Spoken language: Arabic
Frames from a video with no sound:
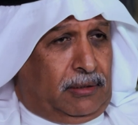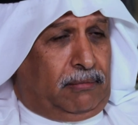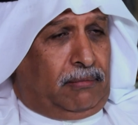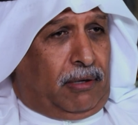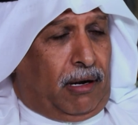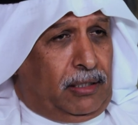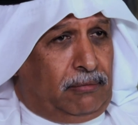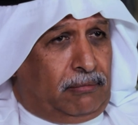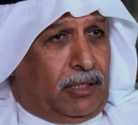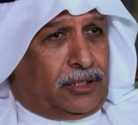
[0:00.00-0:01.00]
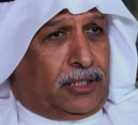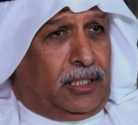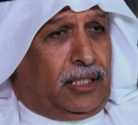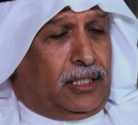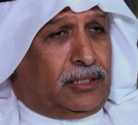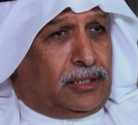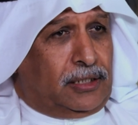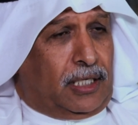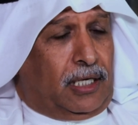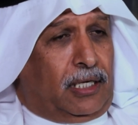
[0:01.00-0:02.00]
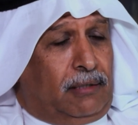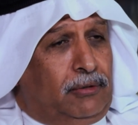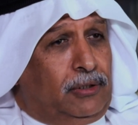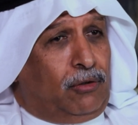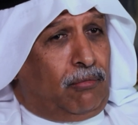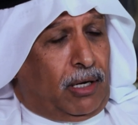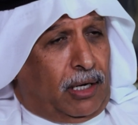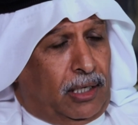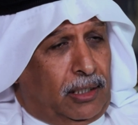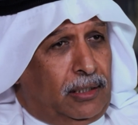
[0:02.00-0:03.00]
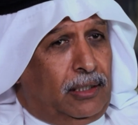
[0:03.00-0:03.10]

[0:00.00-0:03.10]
ابراهيم باشا الى الجزيره العربيه ومر على